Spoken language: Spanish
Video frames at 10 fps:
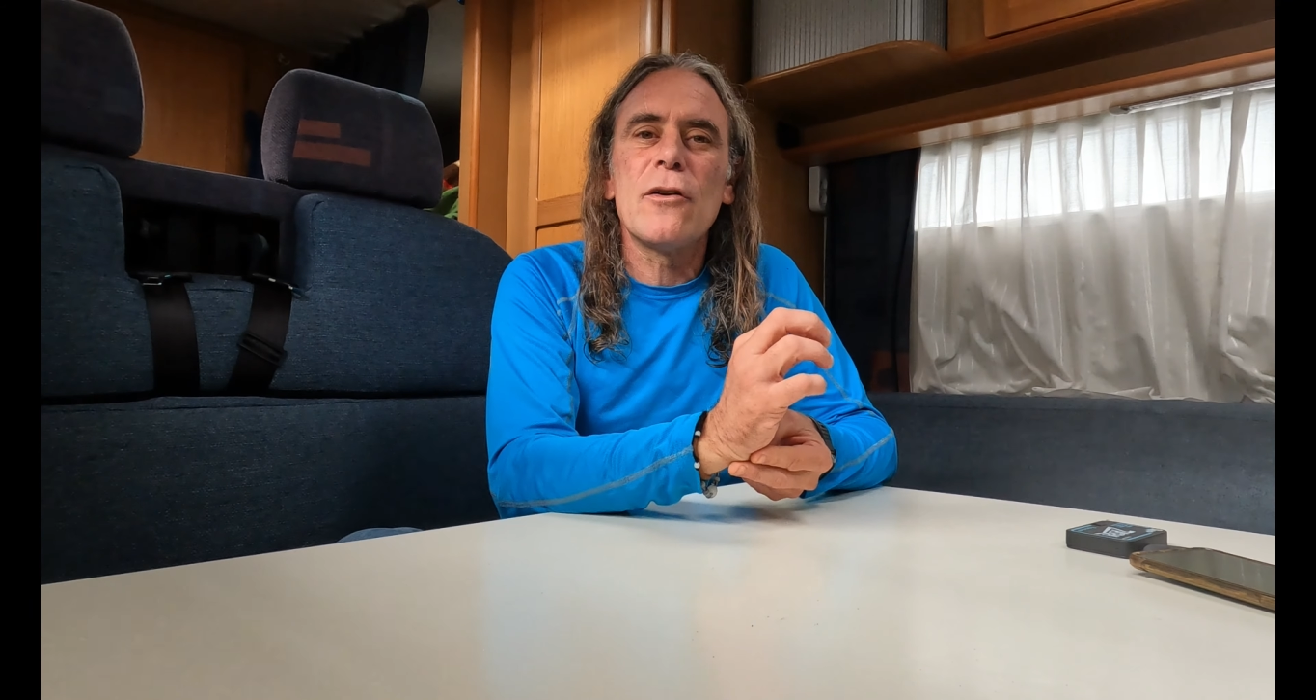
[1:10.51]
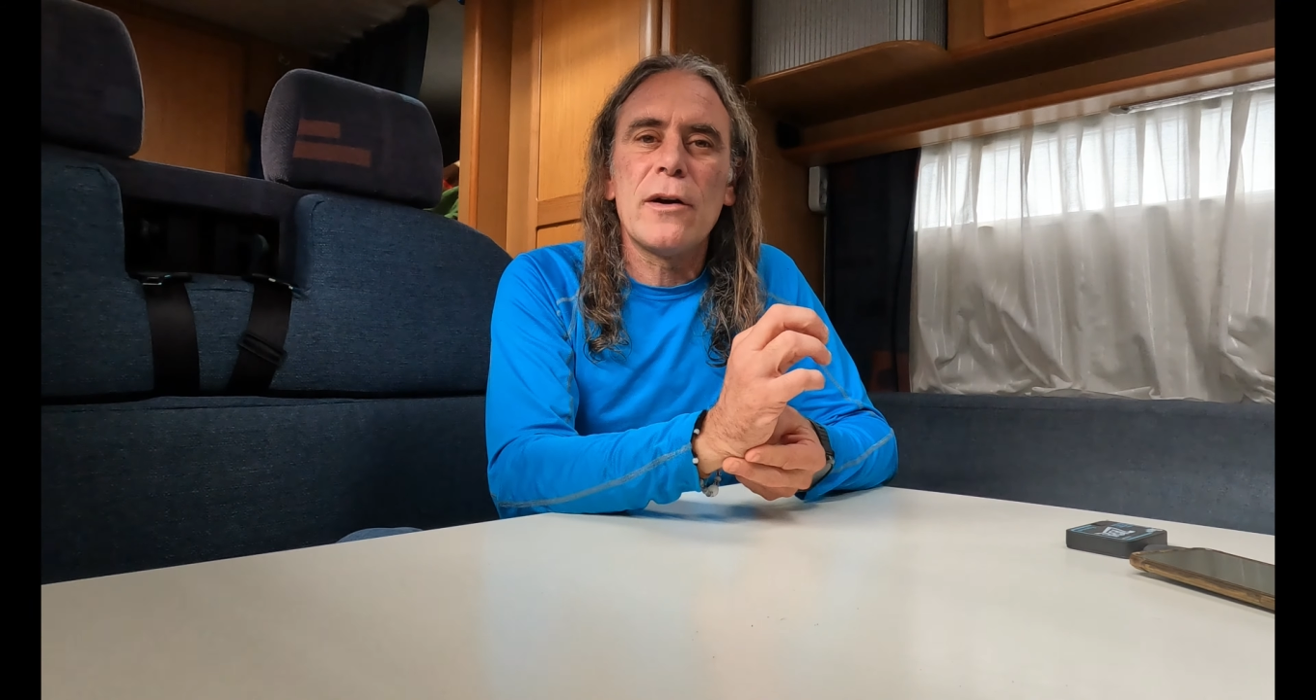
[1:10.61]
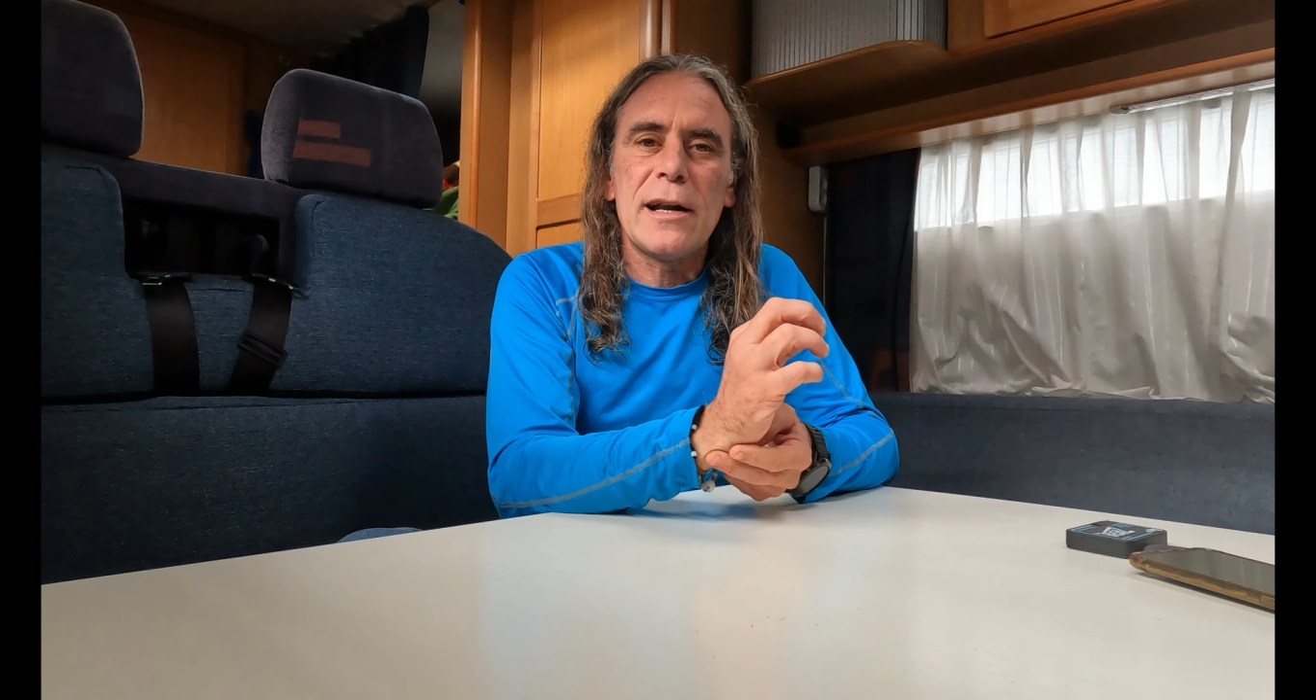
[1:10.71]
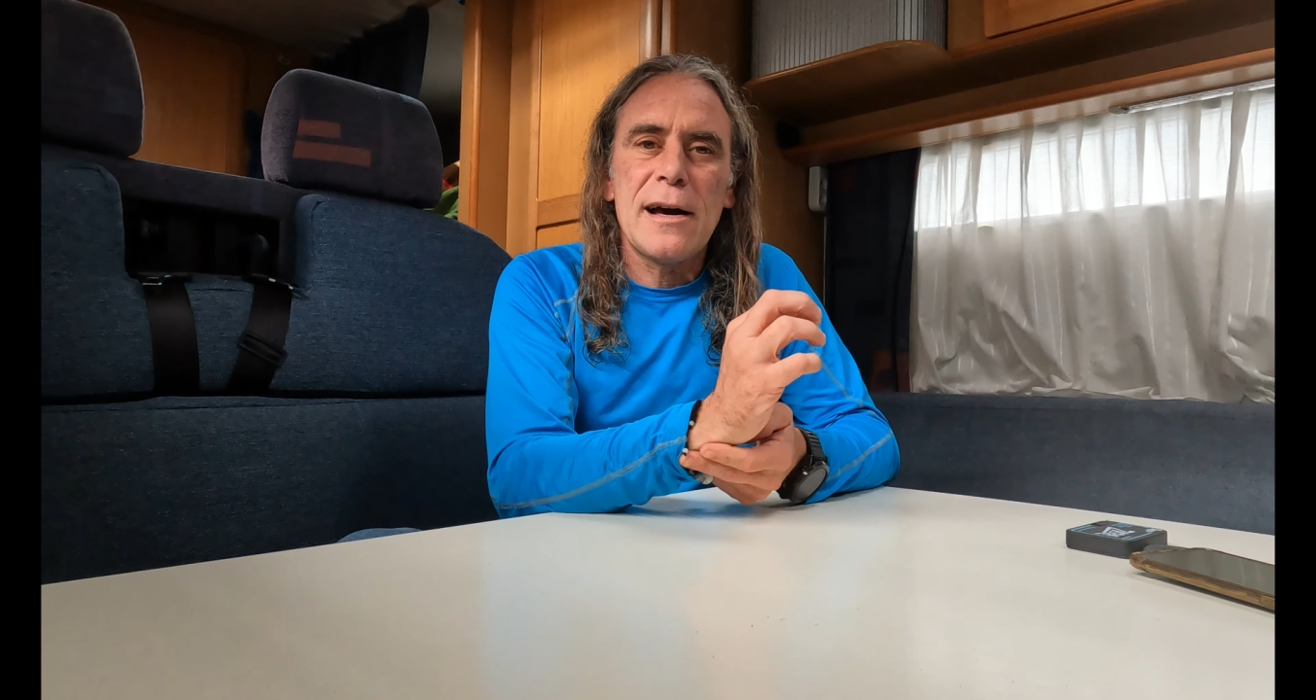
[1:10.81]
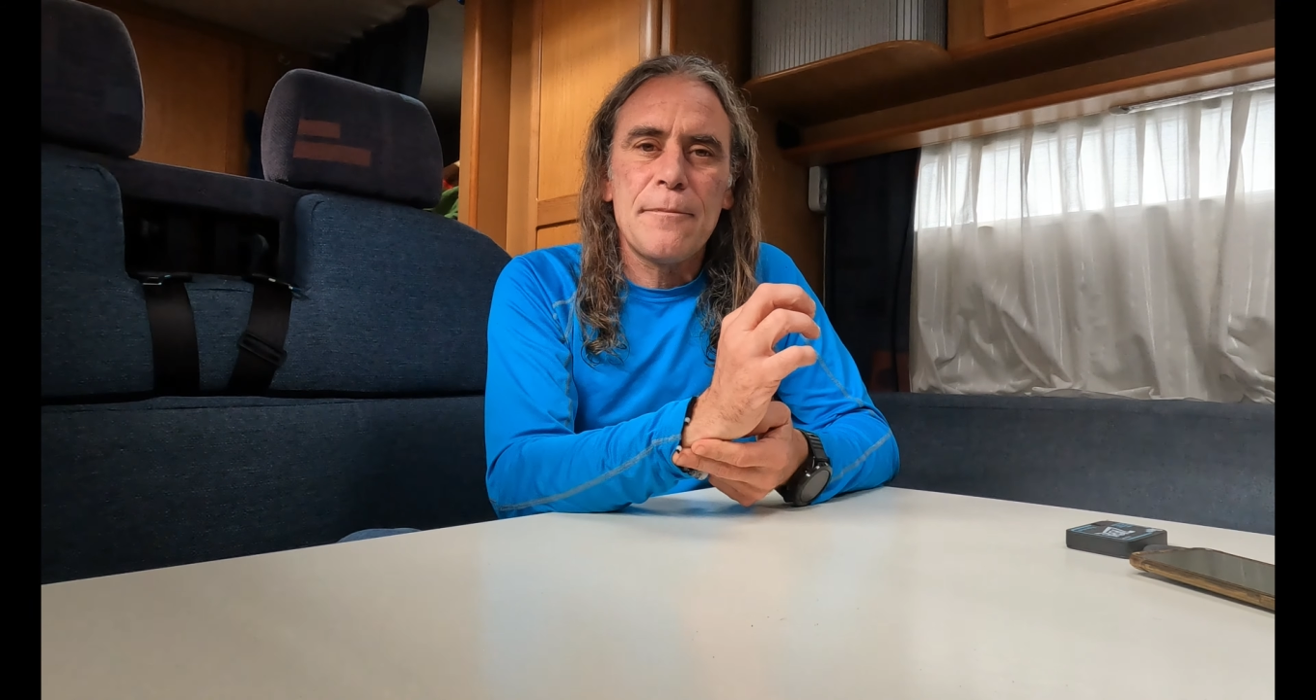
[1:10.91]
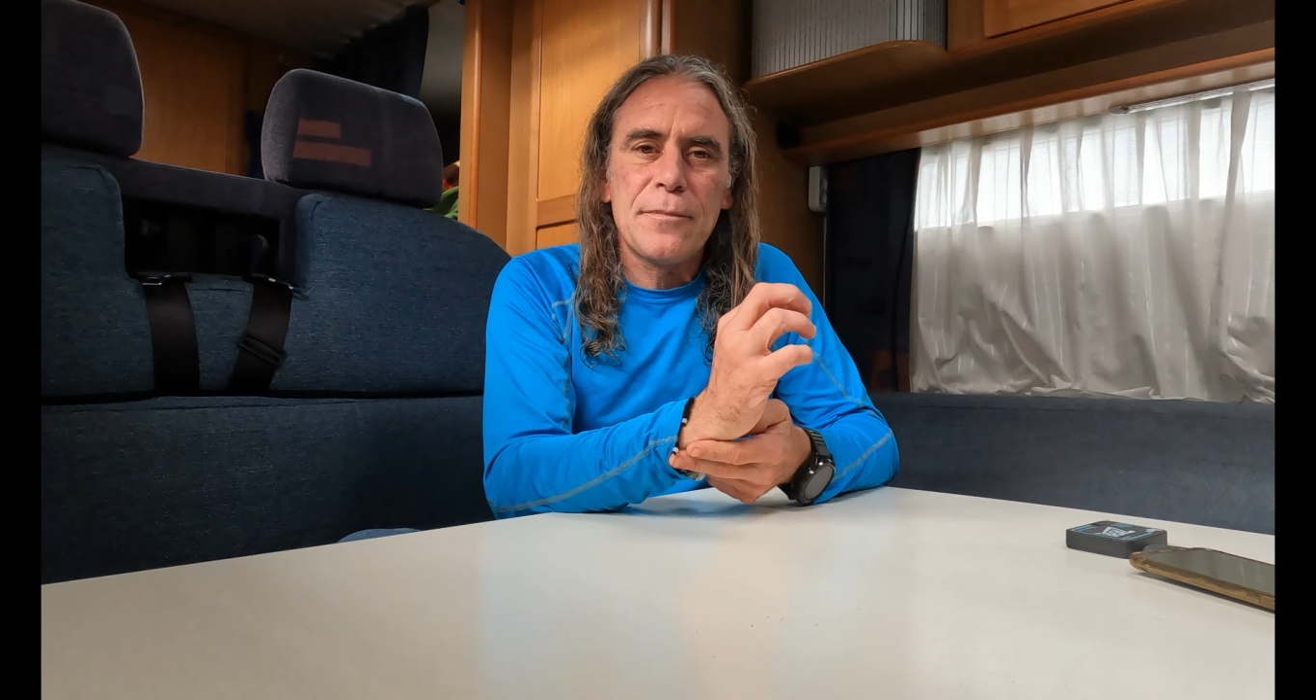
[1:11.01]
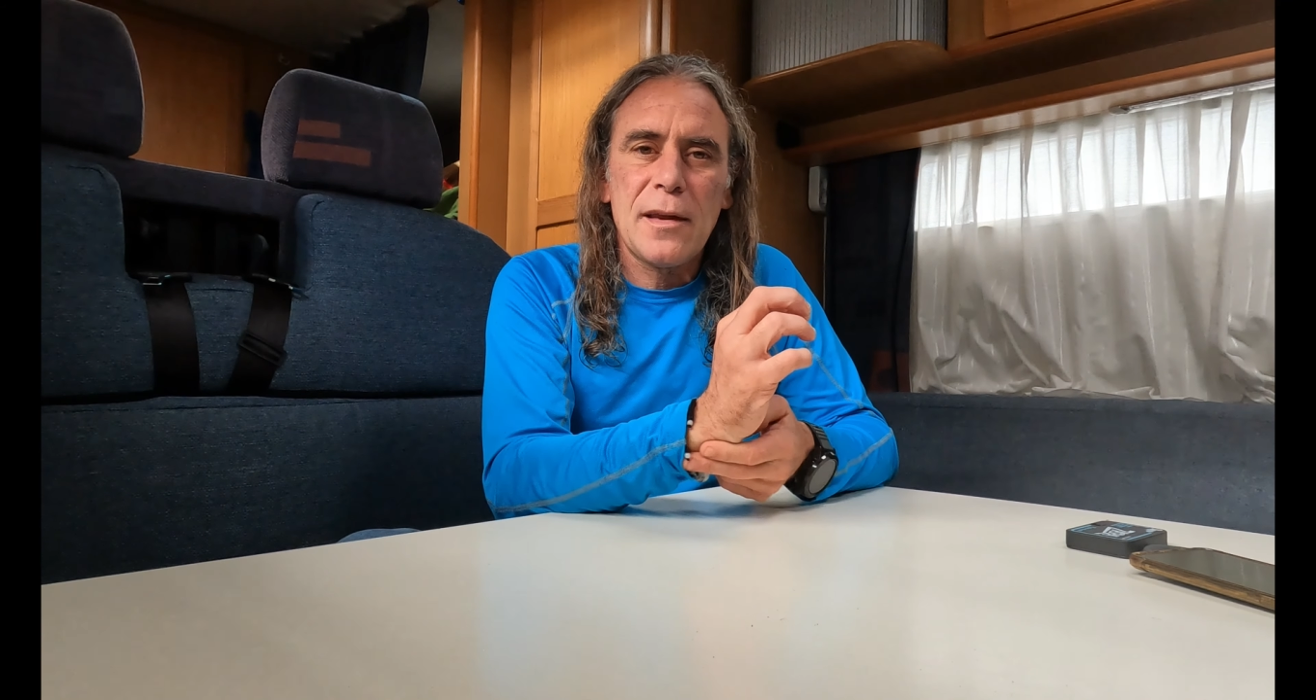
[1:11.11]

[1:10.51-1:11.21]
creo que era.